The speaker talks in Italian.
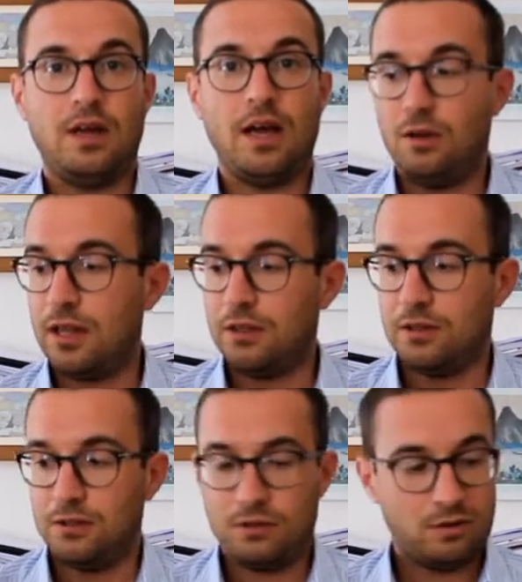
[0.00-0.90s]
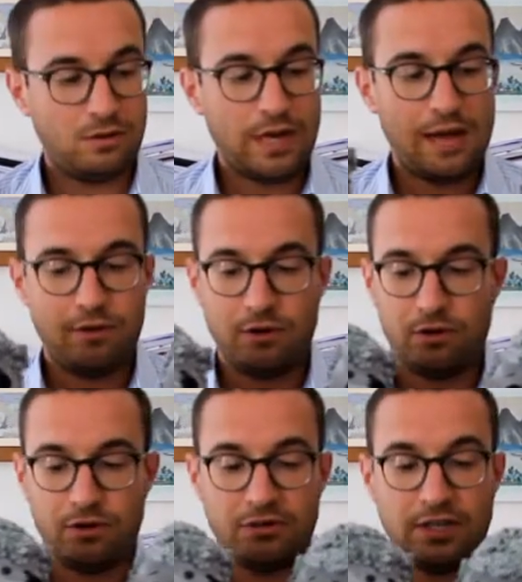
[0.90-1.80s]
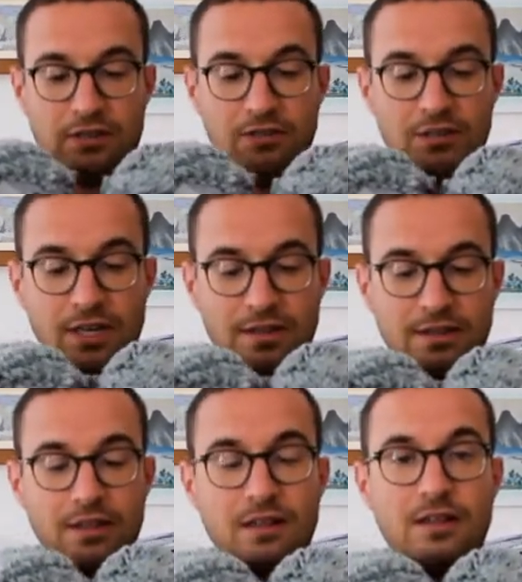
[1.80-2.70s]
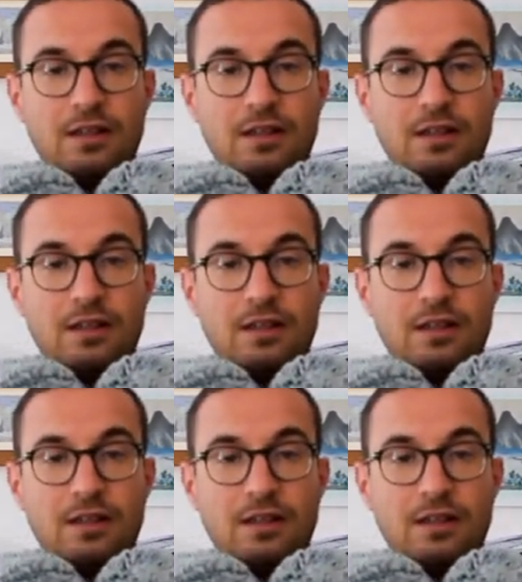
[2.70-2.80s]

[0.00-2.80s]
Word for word: Allora tornavano stretti stretti,